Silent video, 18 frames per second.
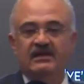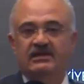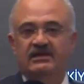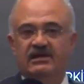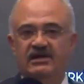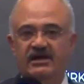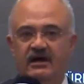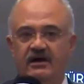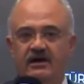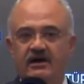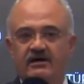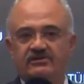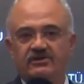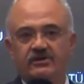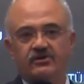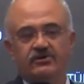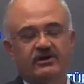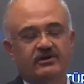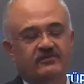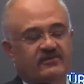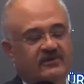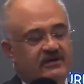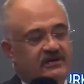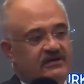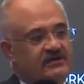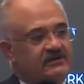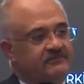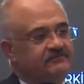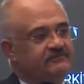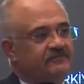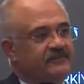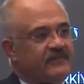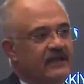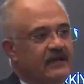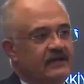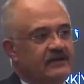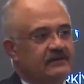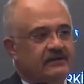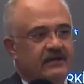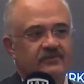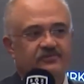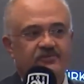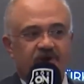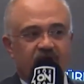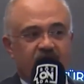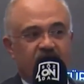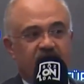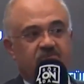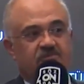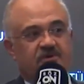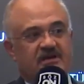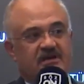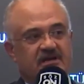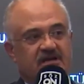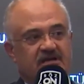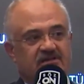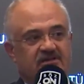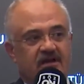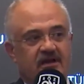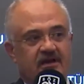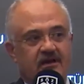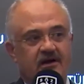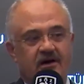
Liyakata önem verelim depremle birlikte